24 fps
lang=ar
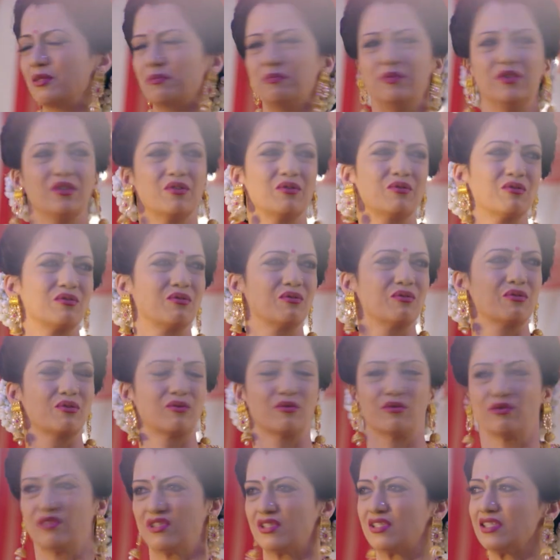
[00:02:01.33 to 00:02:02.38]
بس
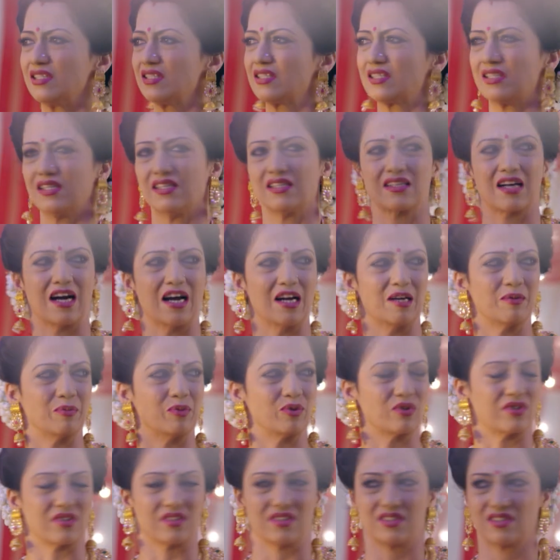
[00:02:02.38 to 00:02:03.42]
وين راحت
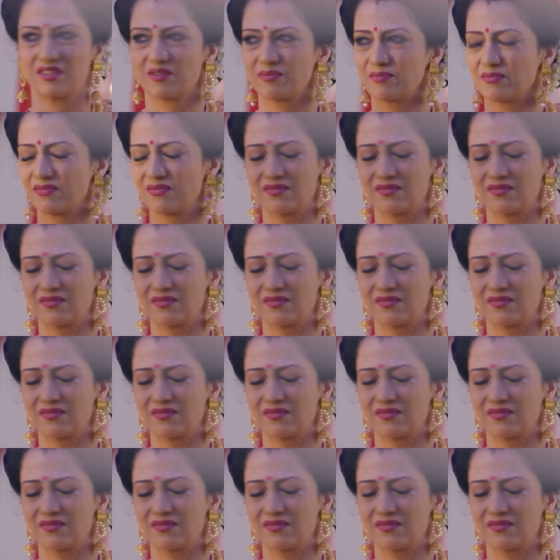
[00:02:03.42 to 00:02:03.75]
هالجودان؟